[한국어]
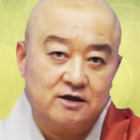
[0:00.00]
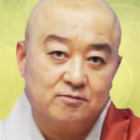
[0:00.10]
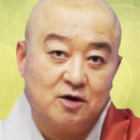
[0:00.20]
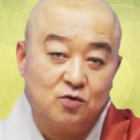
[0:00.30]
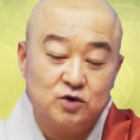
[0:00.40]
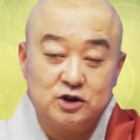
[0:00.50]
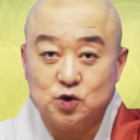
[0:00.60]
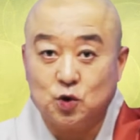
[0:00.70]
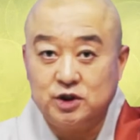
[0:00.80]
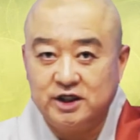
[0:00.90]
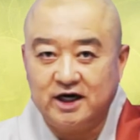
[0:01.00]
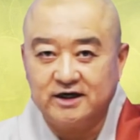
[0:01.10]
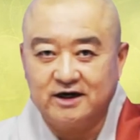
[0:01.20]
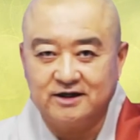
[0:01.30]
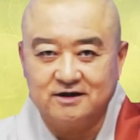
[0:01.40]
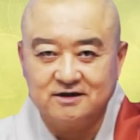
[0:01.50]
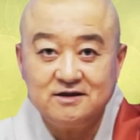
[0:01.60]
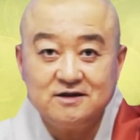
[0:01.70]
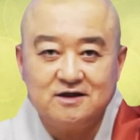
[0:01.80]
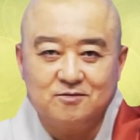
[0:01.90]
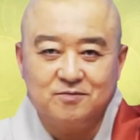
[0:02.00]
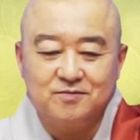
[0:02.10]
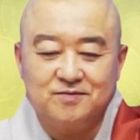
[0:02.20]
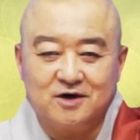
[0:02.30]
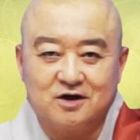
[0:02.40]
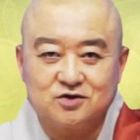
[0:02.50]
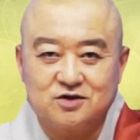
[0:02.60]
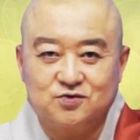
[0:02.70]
뭐 우리 소위 이야기하는 어,